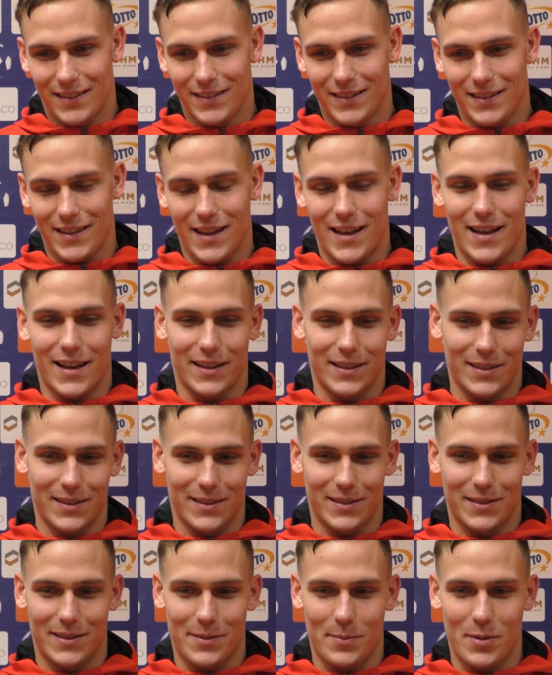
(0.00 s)
No tak,
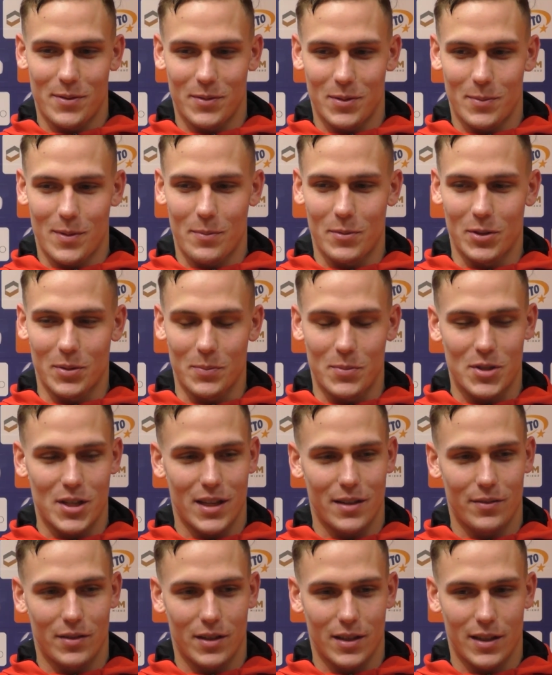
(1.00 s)
y, na pewno mamy tą
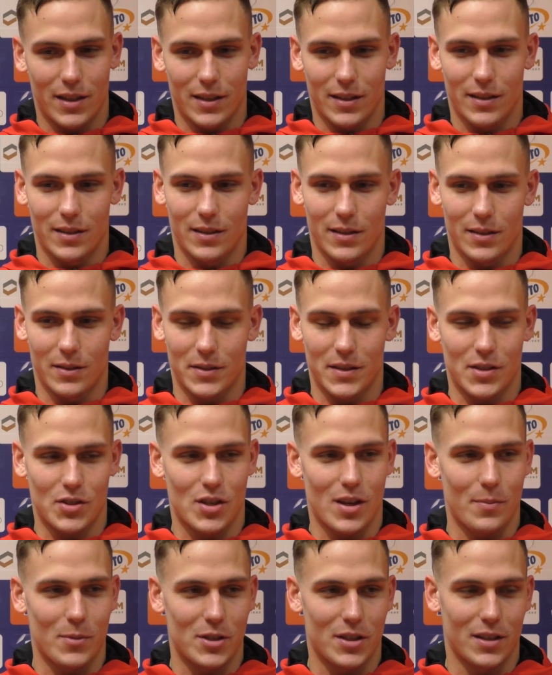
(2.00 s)
przerwę,
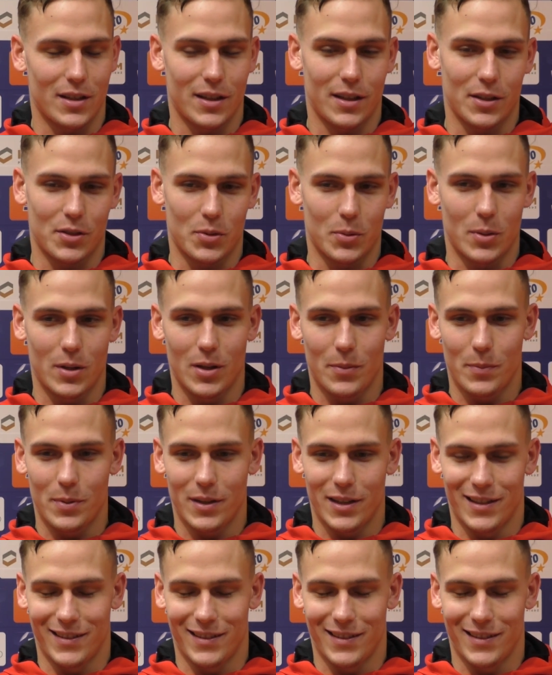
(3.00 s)
rozjeżdżamy się na jakieś urlopy